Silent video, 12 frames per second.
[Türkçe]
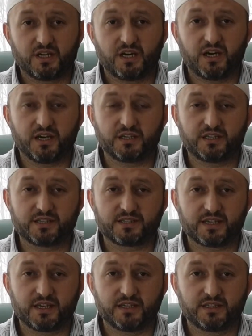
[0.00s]

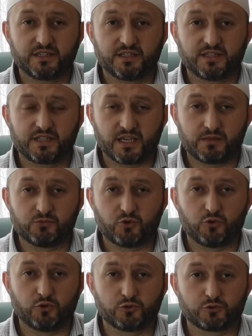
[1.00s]
ahirete giden mi
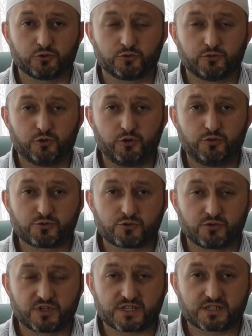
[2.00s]
oldu, ölüm
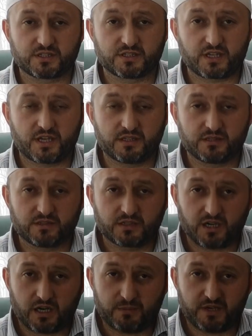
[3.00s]
sonrasından
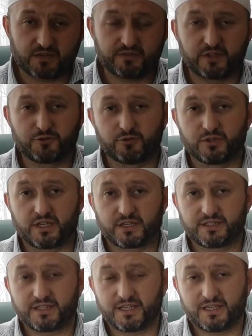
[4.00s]
haber
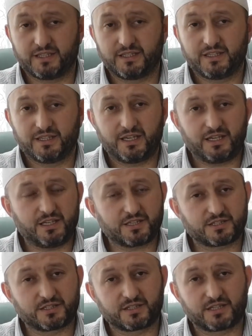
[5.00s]
veriyorlar diye
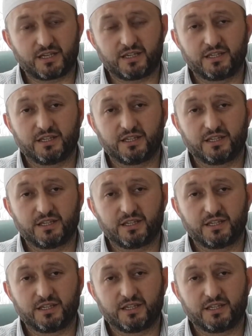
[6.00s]
eleştiride